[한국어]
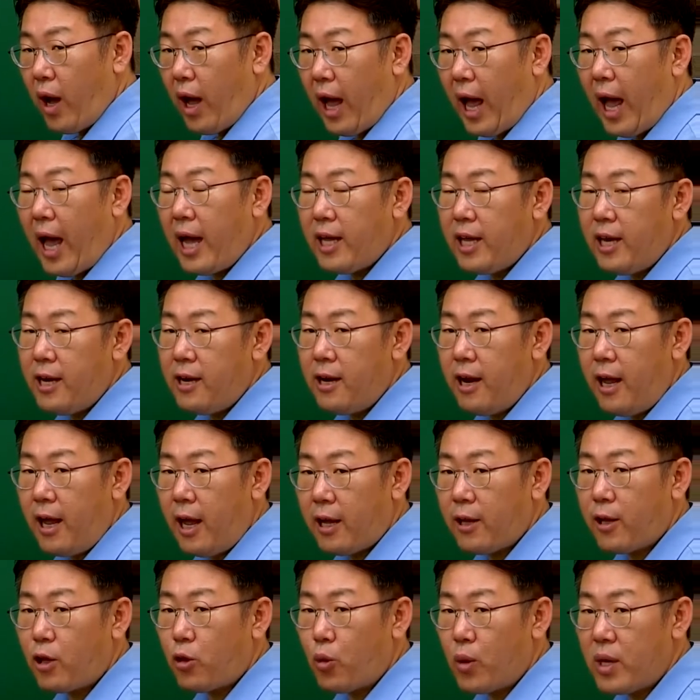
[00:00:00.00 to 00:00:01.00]
항의를
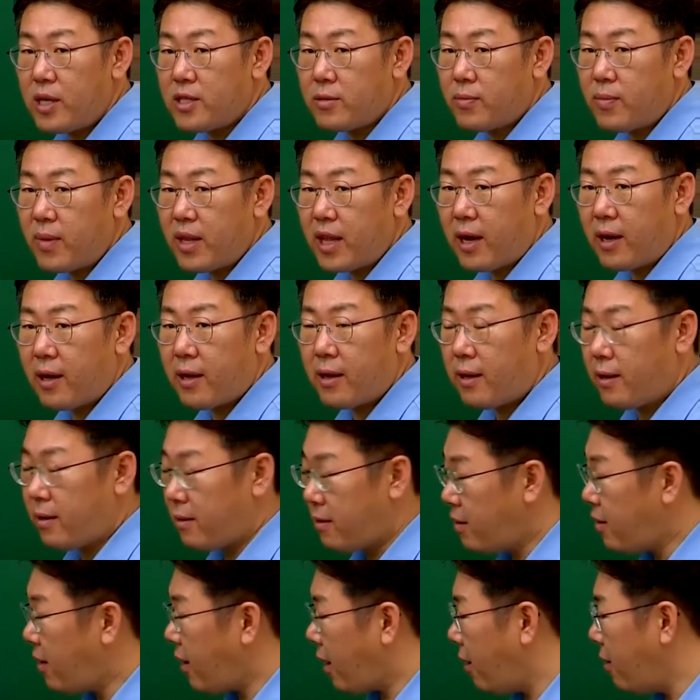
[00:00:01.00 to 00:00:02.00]
하기도 했습니다.
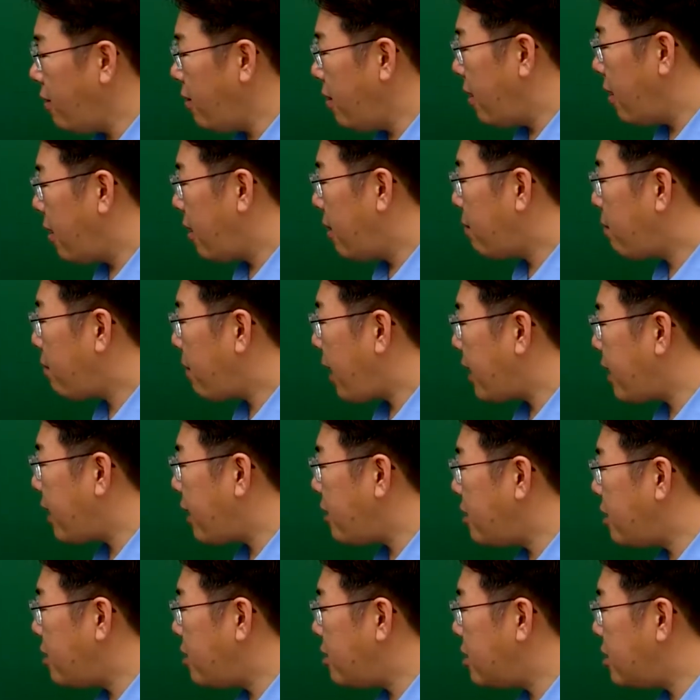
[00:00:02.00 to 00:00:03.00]
그러나
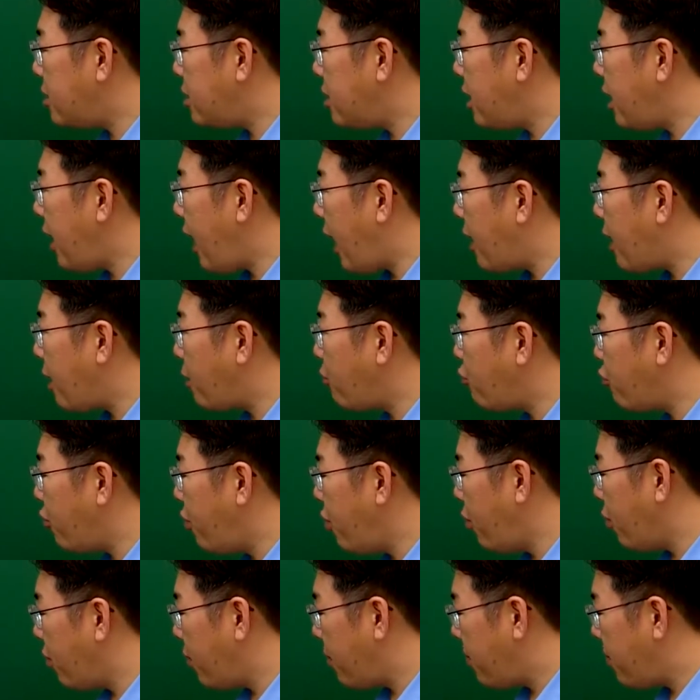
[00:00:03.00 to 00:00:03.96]
받아들이지 않았고요.